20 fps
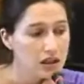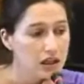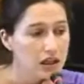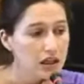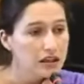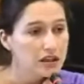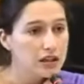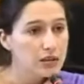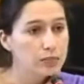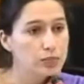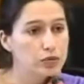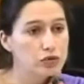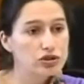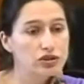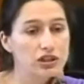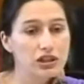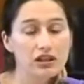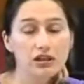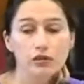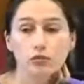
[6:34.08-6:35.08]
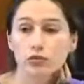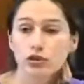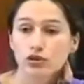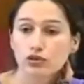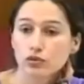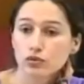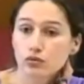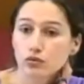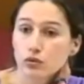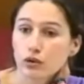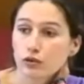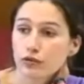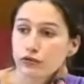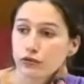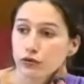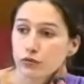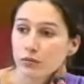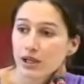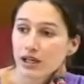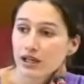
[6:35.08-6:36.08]
nem por terem uma estrutura
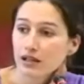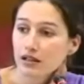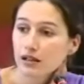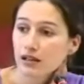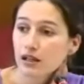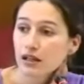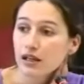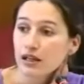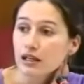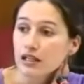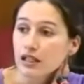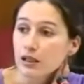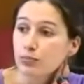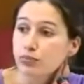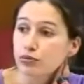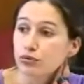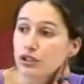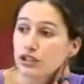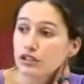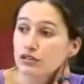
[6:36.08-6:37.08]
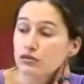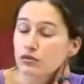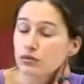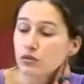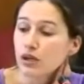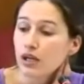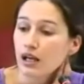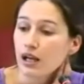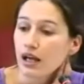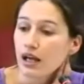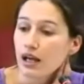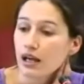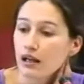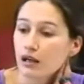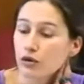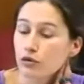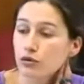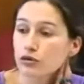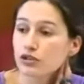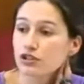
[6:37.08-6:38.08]
formal e, por isso,
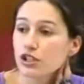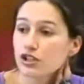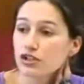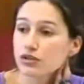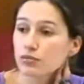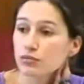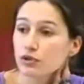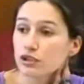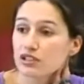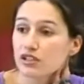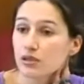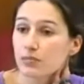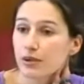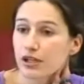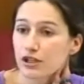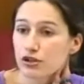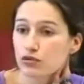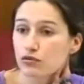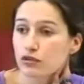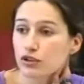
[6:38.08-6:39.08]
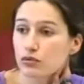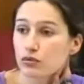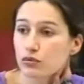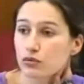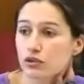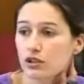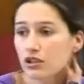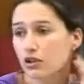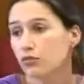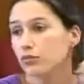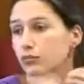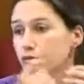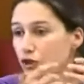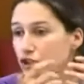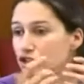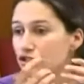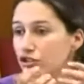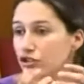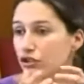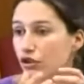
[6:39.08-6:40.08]
uh, Conselhos Municipais de Juventude, não por
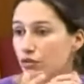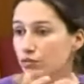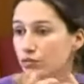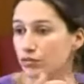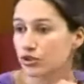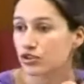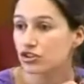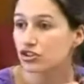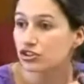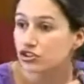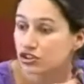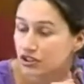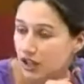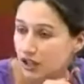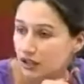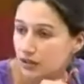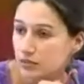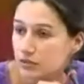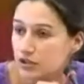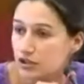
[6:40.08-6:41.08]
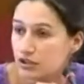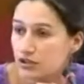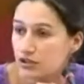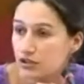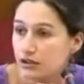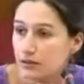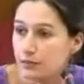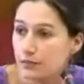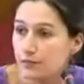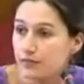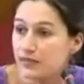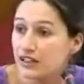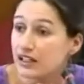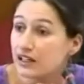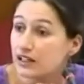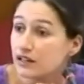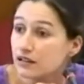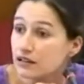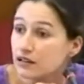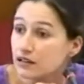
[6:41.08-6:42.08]
este nome, mas que, está, mas que
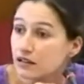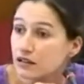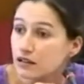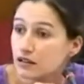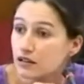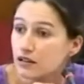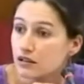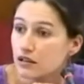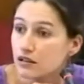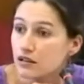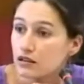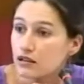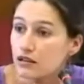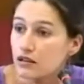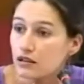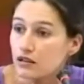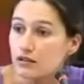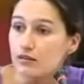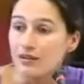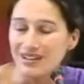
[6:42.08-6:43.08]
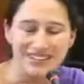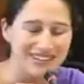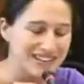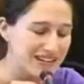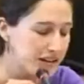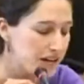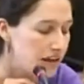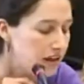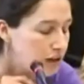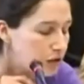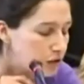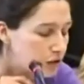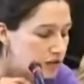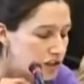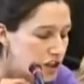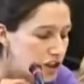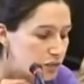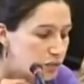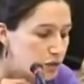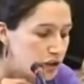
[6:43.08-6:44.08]
diga? Eh,
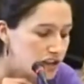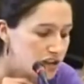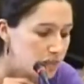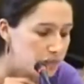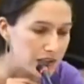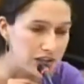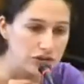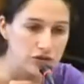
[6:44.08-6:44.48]
conselhos Municipais de